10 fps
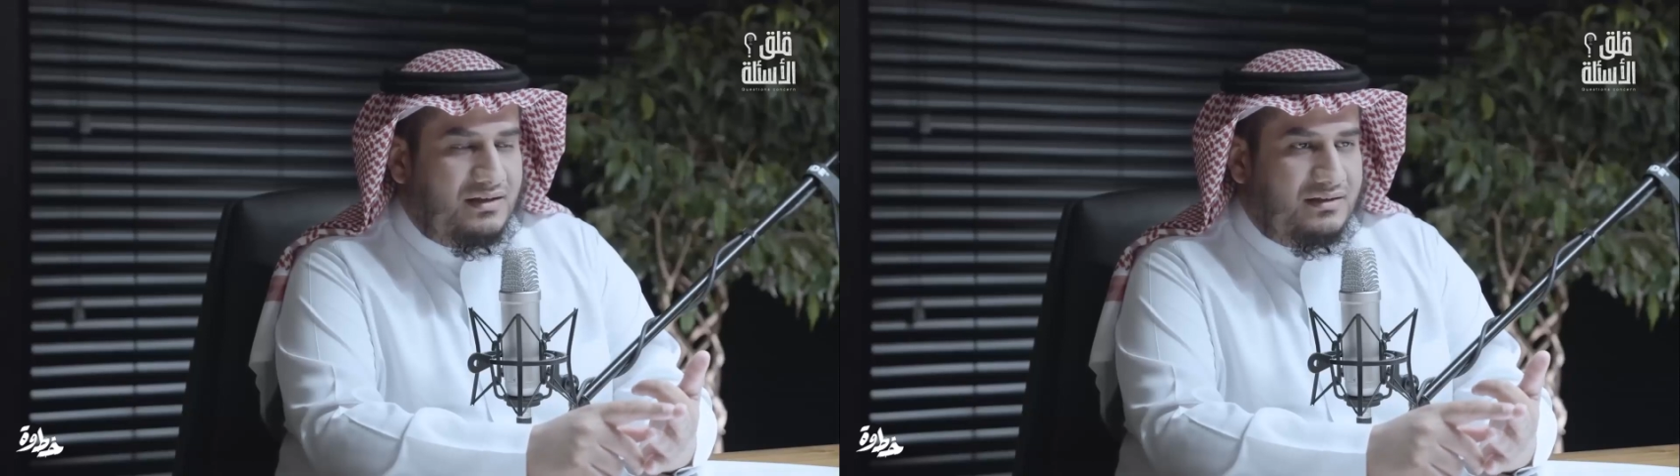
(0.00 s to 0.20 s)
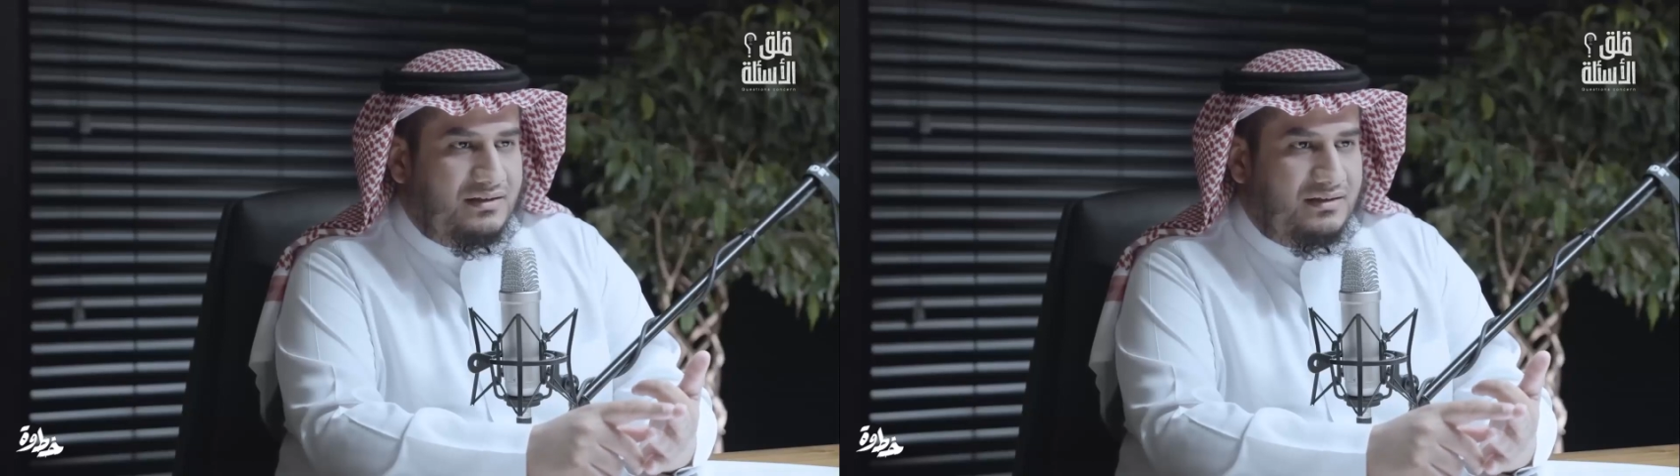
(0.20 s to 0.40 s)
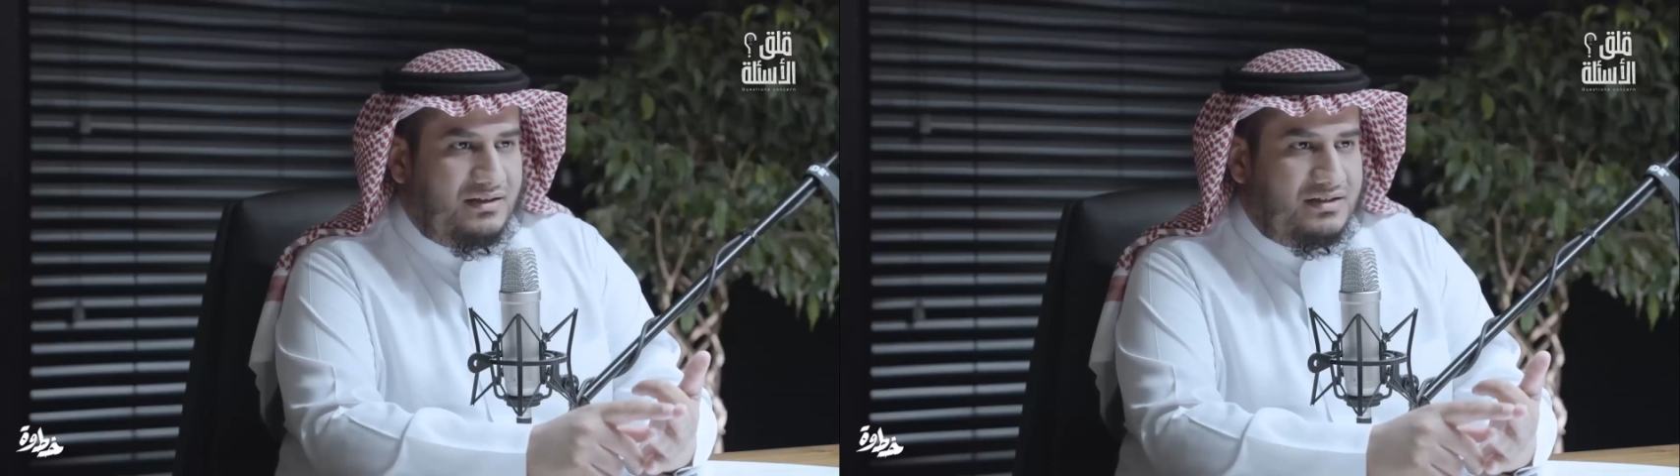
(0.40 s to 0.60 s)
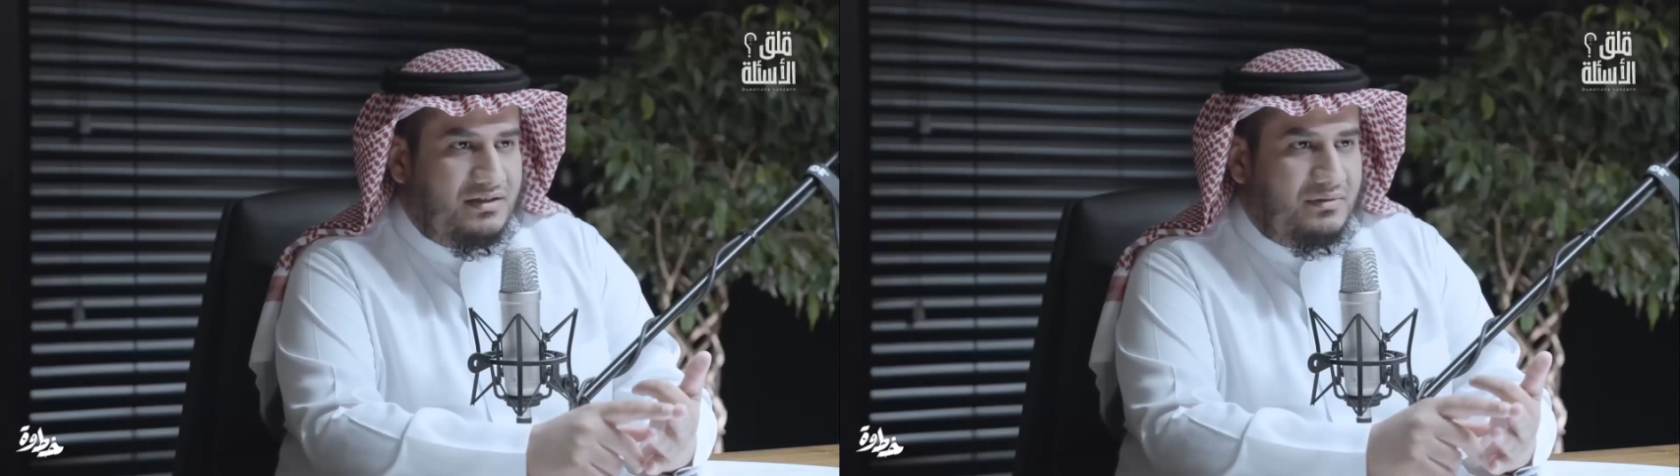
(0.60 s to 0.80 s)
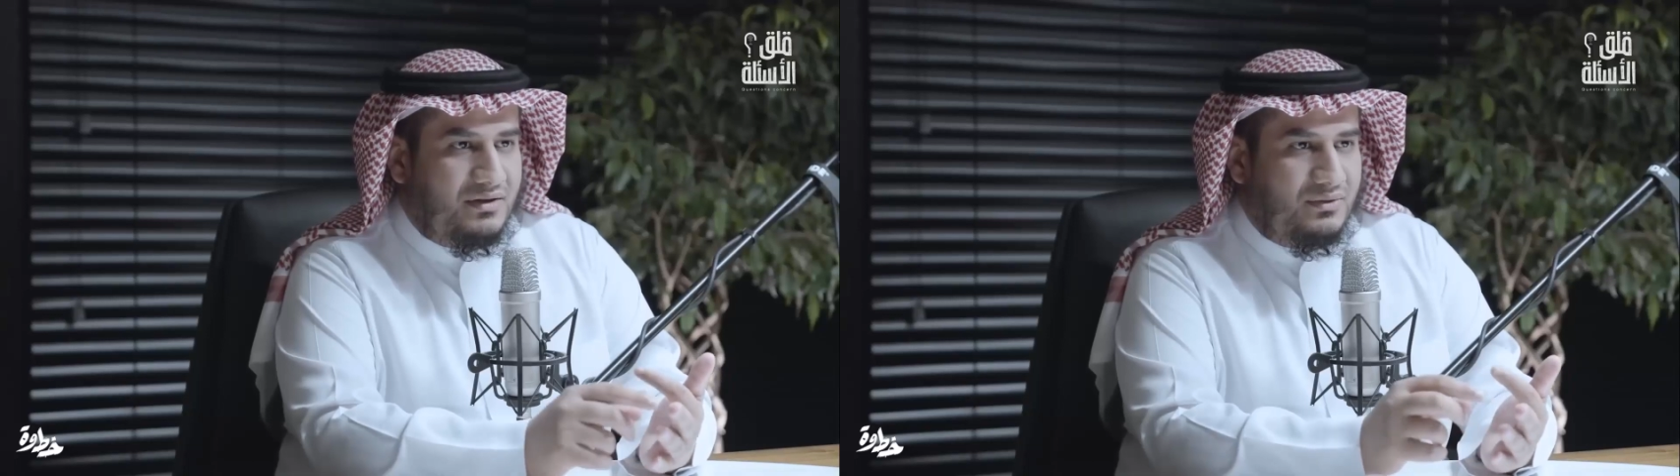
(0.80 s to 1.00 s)
التي
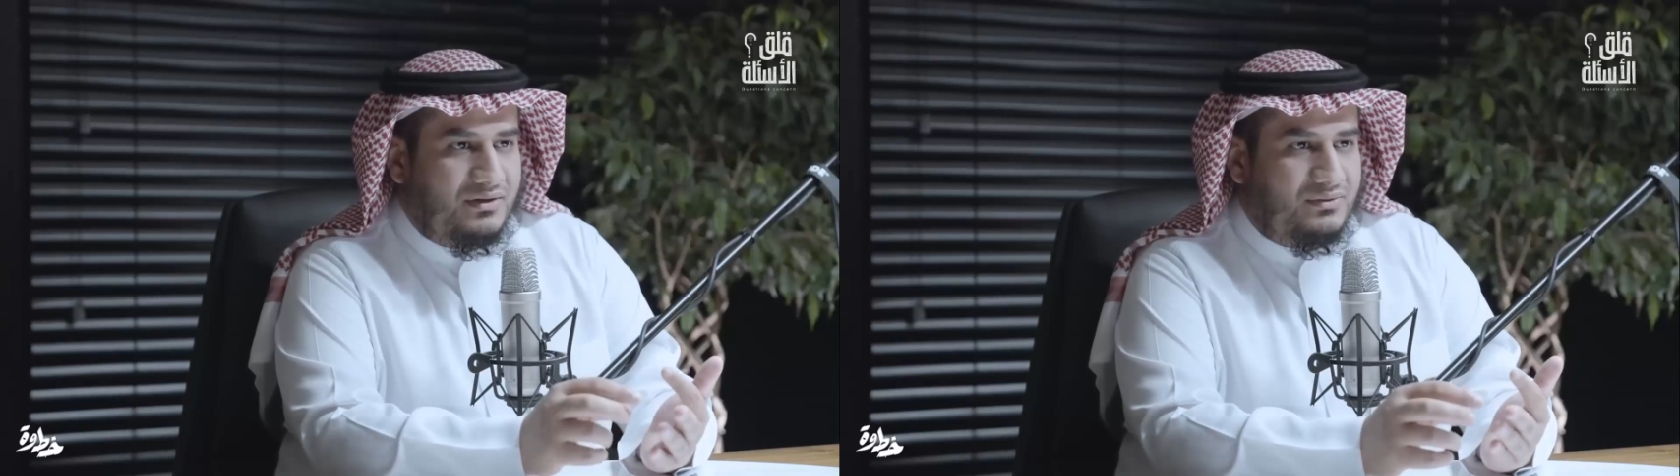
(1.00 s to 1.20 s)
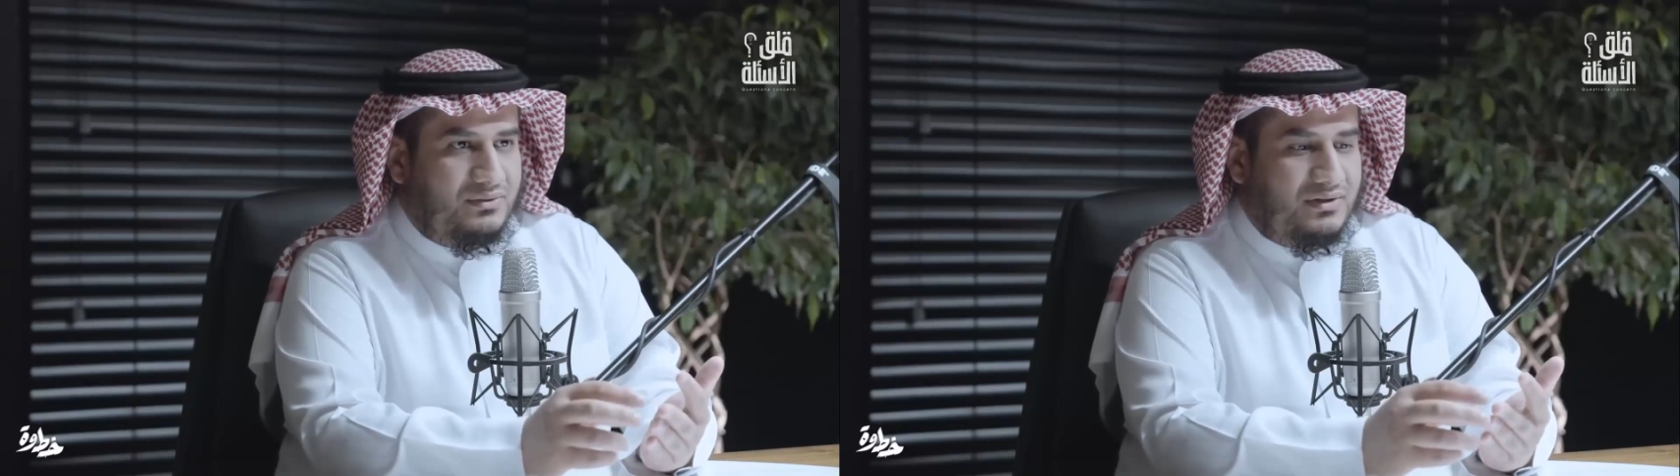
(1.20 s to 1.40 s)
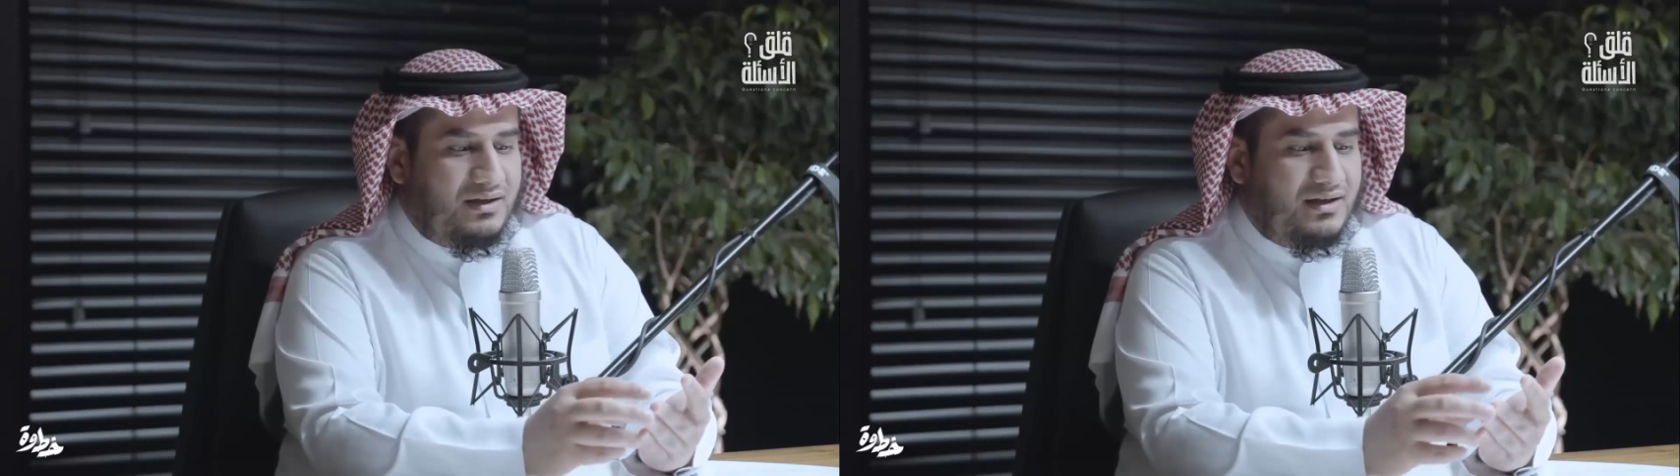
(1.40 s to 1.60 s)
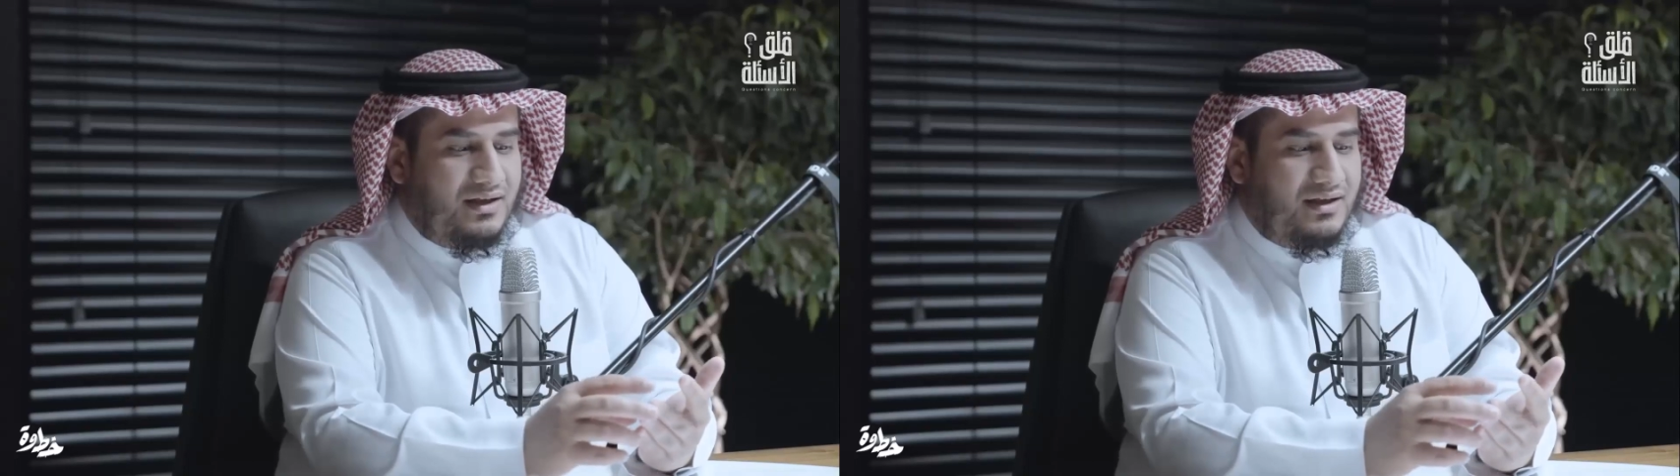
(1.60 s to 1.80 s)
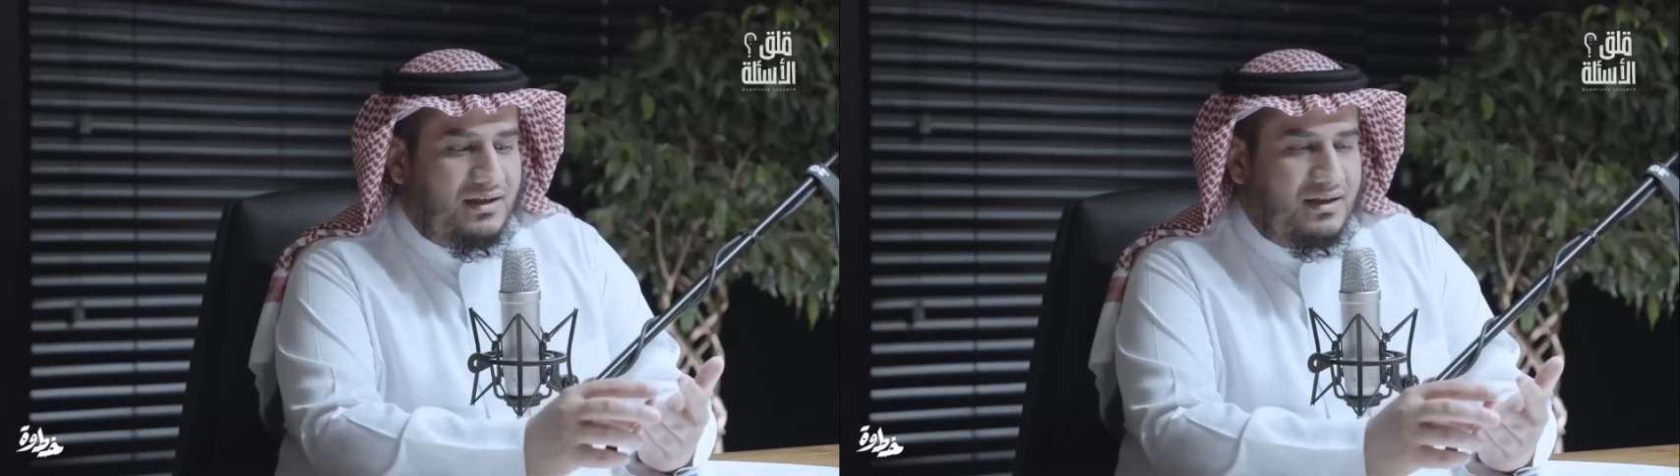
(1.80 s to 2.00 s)
تستمر ويقول
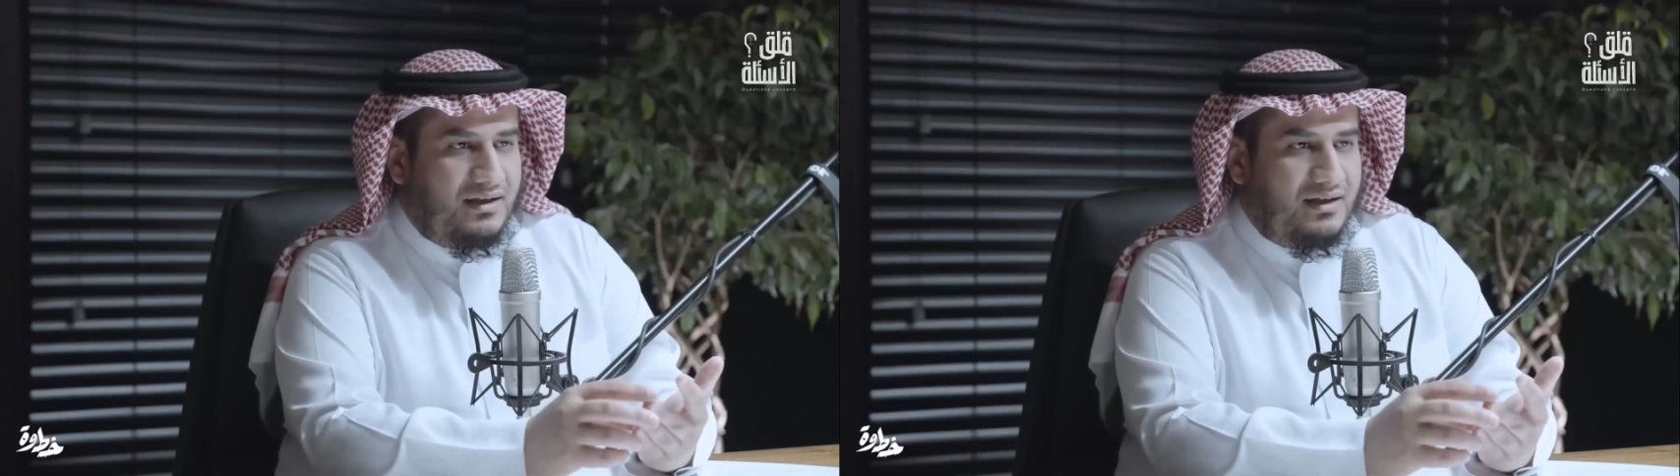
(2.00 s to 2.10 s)
ان